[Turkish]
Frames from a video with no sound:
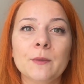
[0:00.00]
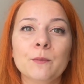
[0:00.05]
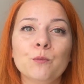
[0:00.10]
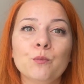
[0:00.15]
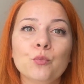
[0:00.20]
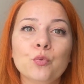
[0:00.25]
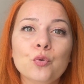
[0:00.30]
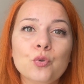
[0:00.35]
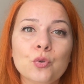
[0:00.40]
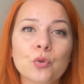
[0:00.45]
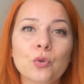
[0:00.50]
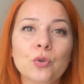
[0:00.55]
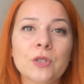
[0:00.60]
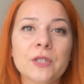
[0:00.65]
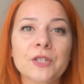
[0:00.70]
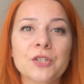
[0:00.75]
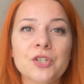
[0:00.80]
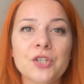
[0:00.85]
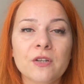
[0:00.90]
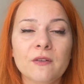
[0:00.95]
Bu
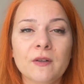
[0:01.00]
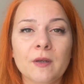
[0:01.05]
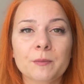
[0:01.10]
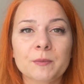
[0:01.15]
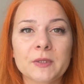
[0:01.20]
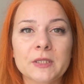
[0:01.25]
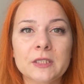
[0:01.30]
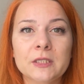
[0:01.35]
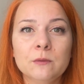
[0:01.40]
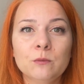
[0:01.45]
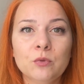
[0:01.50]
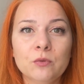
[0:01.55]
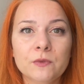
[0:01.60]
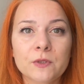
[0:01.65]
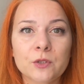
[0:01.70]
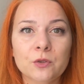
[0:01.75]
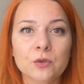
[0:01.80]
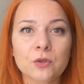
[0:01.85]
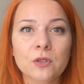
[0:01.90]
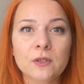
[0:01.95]
soruların cevaplarını bu
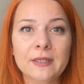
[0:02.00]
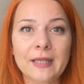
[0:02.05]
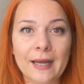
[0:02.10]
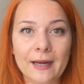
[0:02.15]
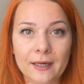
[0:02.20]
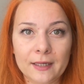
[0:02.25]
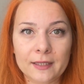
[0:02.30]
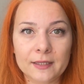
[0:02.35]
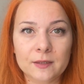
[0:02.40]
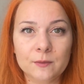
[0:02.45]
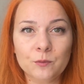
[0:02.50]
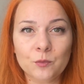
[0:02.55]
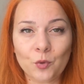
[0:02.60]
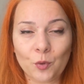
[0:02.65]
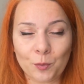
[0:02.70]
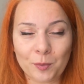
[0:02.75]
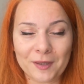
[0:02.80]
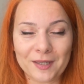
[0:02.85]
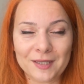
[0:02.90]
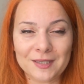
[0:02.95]
videoda derledim,
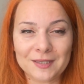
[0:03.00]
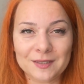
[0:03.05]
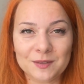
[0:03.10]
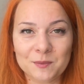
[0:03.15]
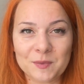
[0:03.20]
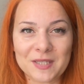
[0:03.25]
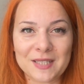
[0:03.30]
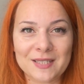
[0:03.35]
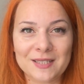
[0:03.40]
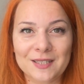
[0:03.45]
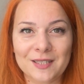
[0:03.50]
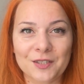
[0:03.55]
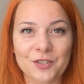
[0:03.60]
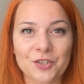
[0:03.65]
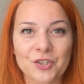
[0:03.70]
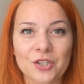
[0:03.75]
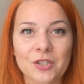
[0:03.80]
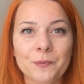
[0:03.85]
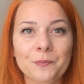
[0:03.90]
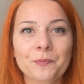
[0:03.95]
toparladım sizler
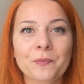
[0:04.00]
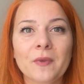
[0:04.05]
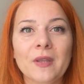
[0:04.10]
için.